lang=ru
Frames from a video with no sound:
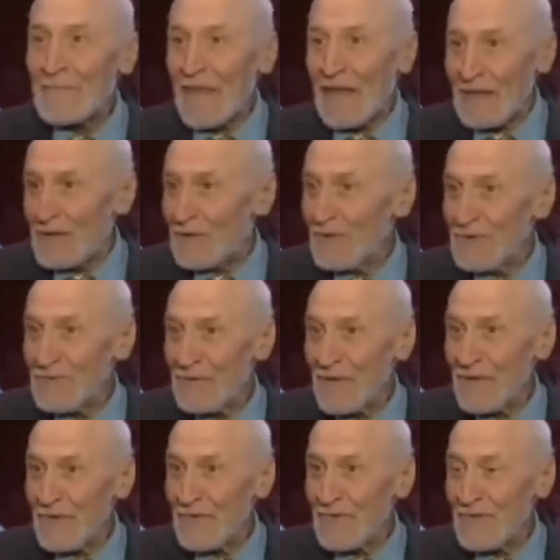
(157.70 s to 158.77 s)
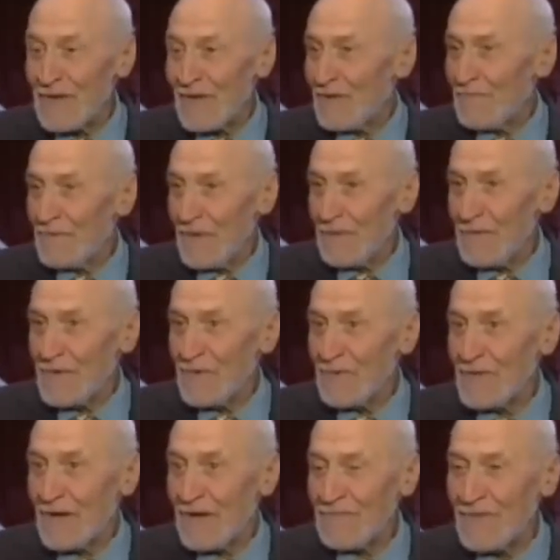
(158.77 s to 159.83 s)
Они тоже мои друзья. Они прямо идут
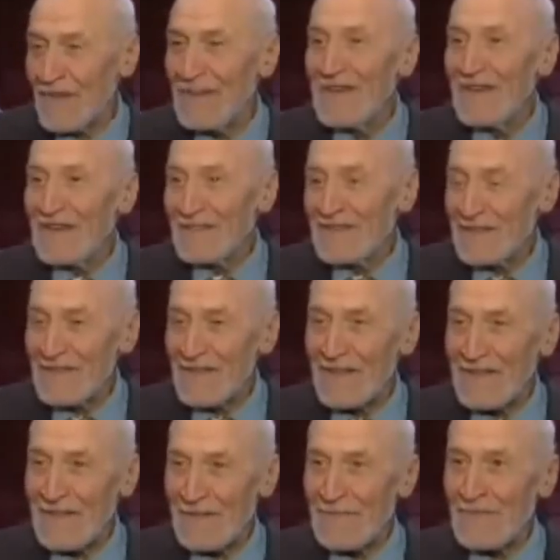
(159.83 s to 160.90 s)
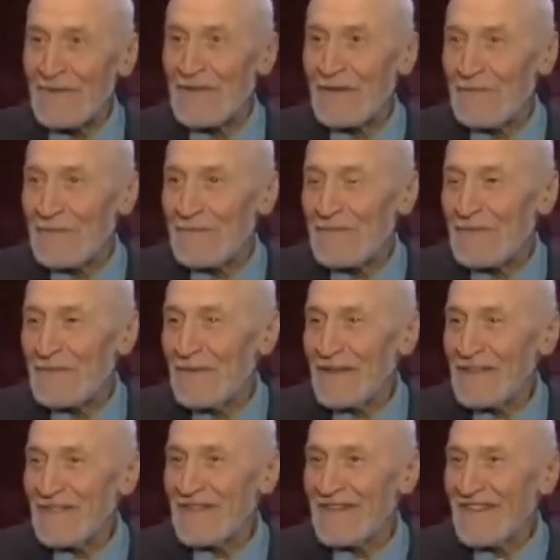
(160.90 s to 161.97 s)
ко мне, начинают со мной там
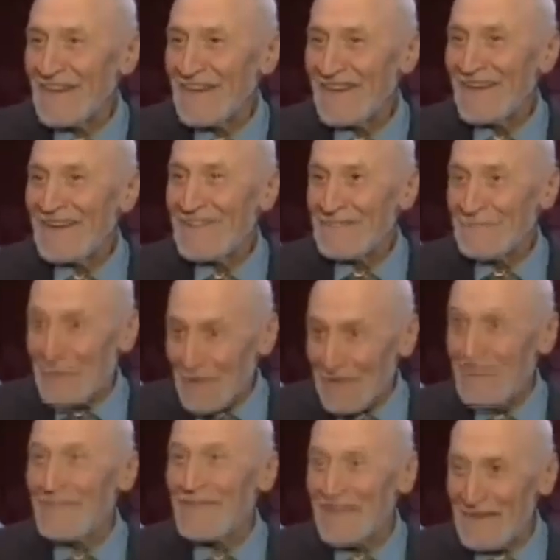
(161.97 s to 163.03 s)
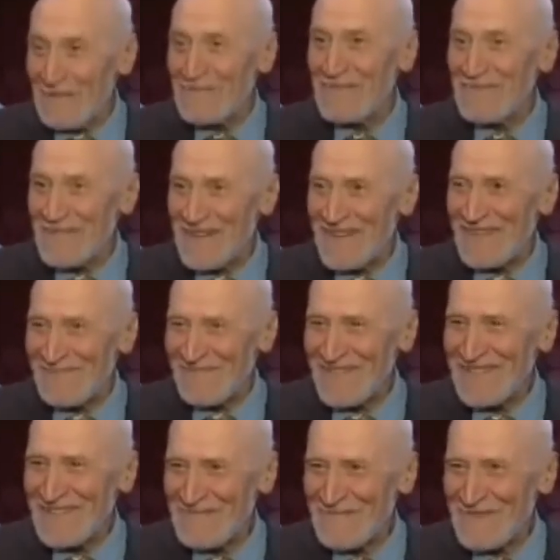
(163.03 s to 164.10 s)
обниматься. Э, пингвины обнимаются,
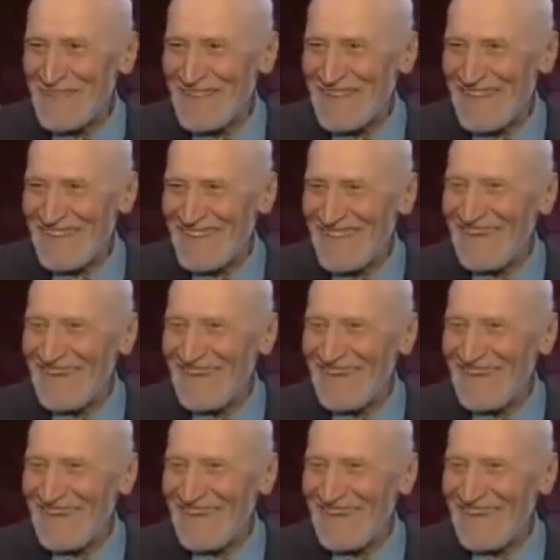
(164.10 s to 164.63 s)
можете представить?